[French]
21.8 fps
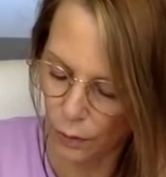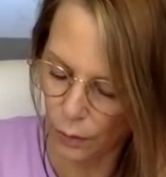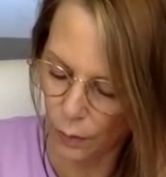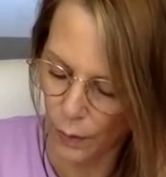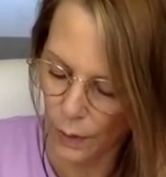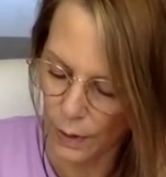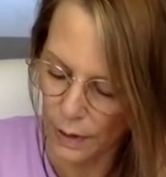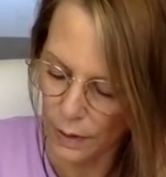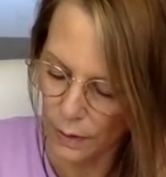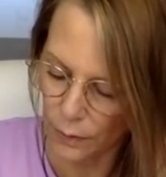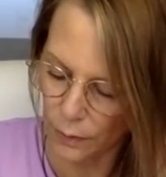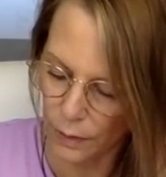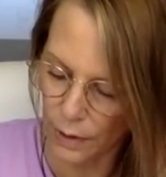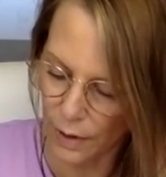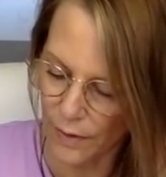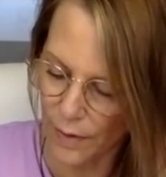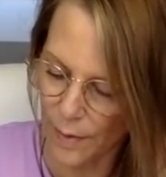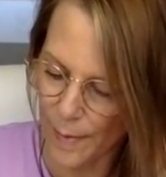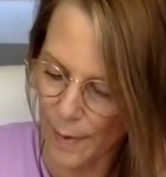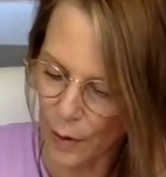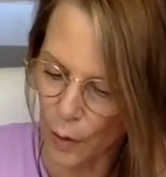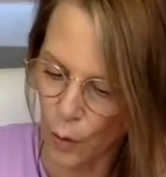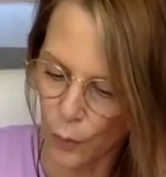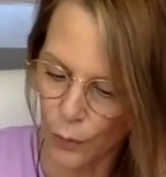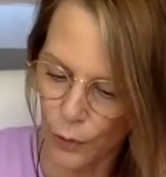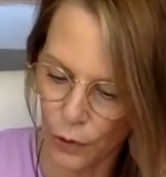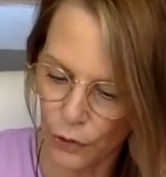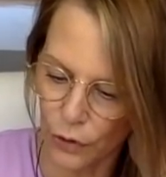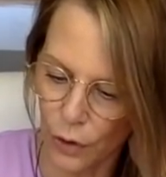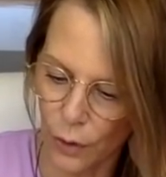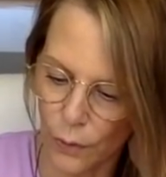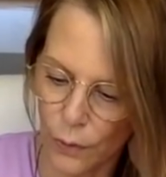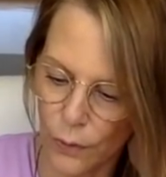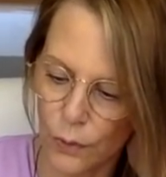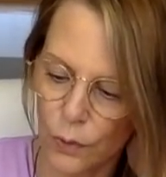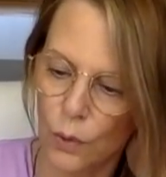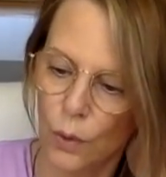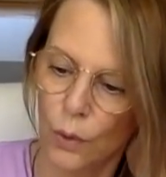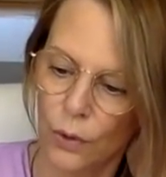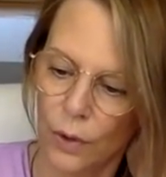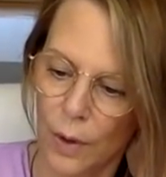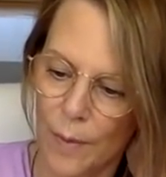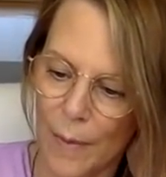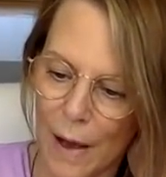oui, vous n'avez pas confiance en vous, vous
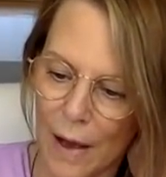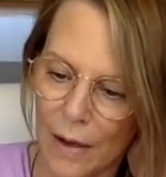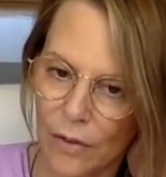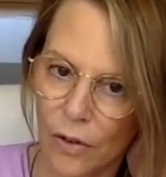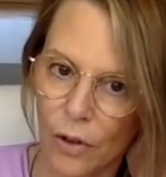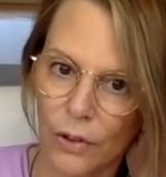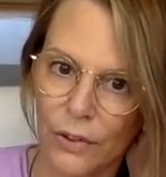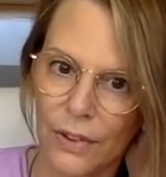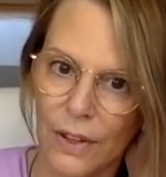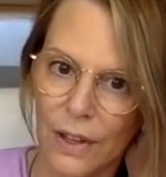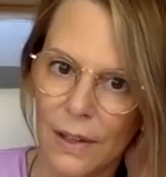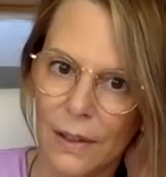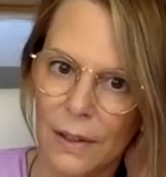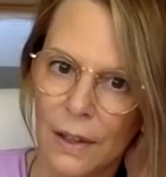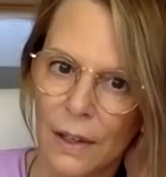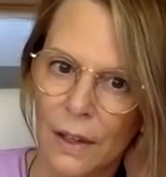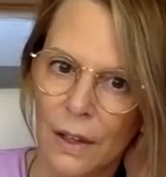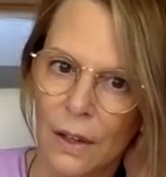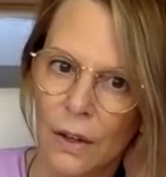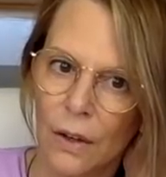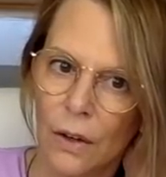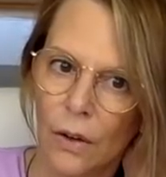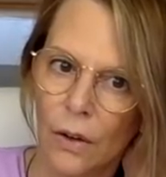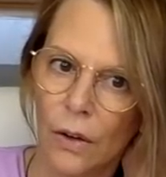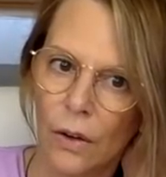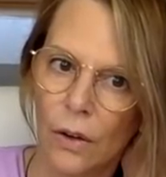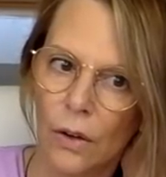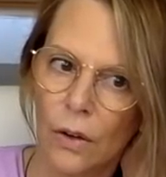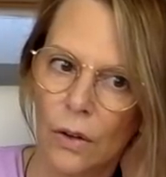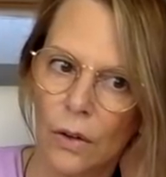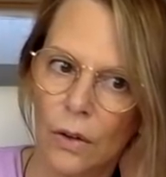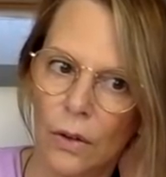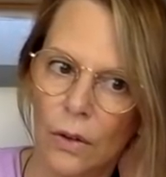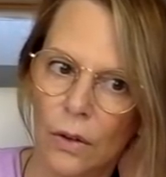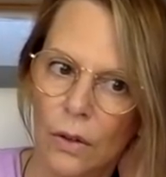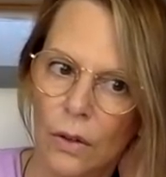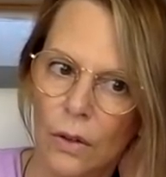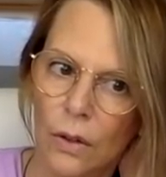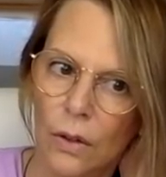n'osez pas avancer. Euh,